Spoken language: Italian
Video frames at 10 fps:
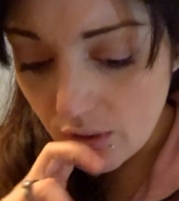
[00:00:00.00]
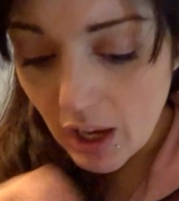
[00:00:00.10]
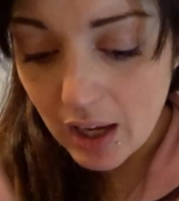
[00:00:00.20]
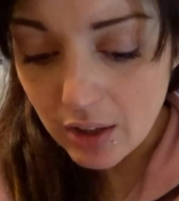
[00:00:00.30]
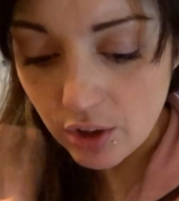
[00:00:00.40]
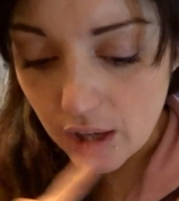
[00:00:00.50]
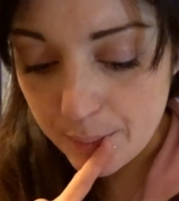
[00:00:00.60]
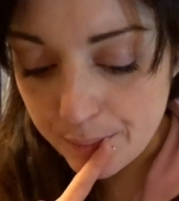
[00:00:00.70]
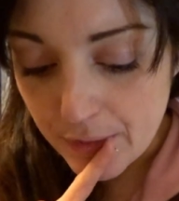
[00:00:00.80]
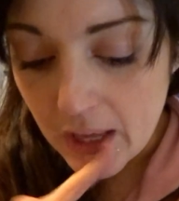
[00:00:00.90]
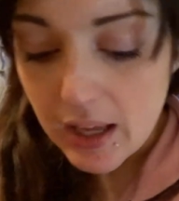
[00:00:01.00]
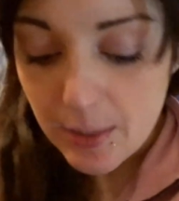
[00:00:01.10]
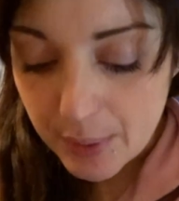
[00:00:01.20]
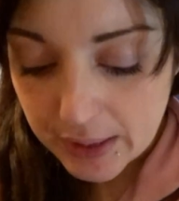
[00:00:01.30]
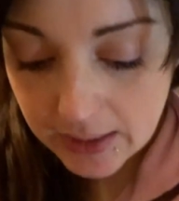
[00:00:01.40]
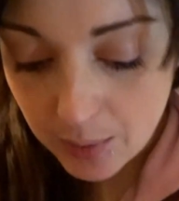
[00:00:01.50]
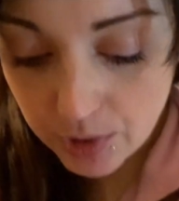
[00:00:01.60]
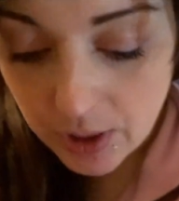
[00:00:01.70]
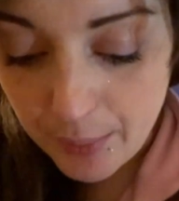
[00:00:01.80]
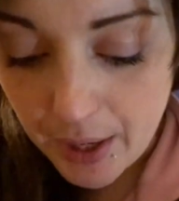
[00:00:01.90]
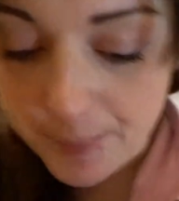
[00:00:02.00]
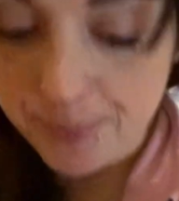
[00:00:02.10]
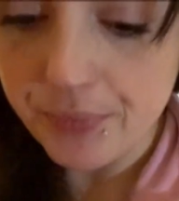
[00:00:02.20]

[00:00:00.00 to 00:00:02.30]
Allora, partiamo da me.